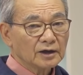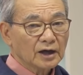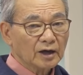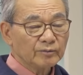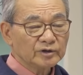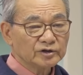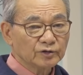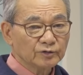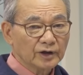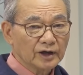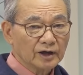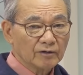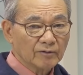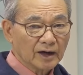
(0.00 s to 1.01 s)
神との
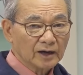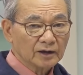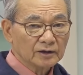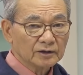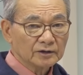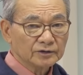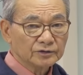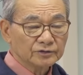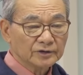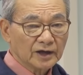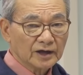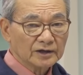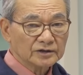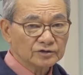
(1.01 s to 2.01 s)
平和、
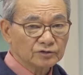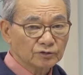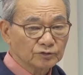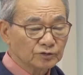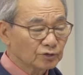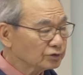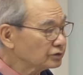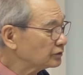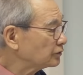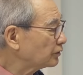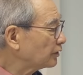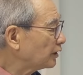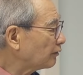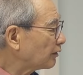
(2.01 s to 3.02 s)
ユダヤ人と異邦人
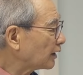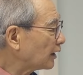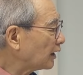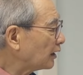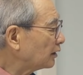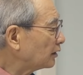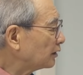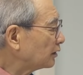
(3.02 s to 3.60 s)
の平和が